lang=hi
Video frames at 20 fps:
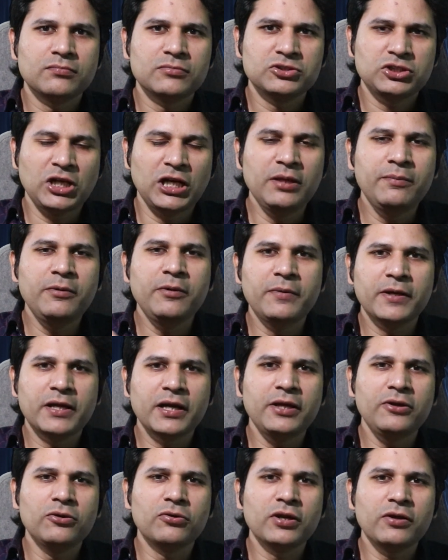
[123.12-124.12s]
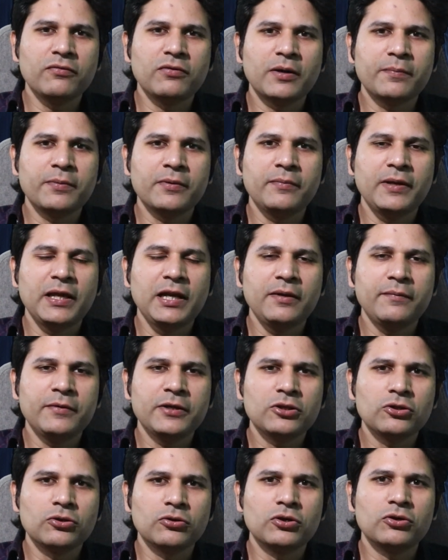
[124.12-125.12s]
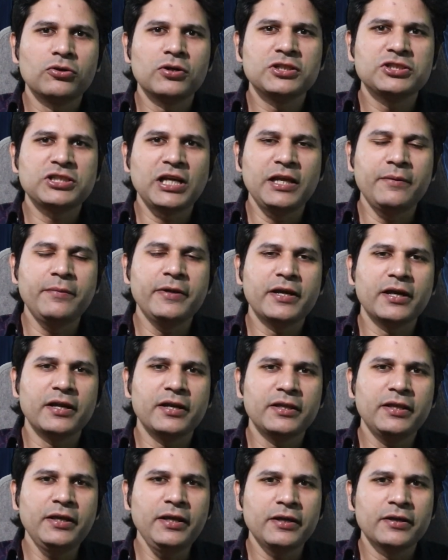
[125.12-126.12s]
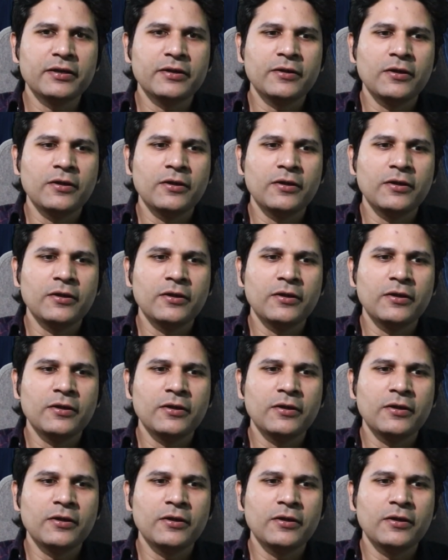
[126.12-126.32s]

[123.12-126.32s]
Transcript: जलेबी बिक रही होगी वहाँ पे मेले में तो उन्होंने जलेबी खरीदी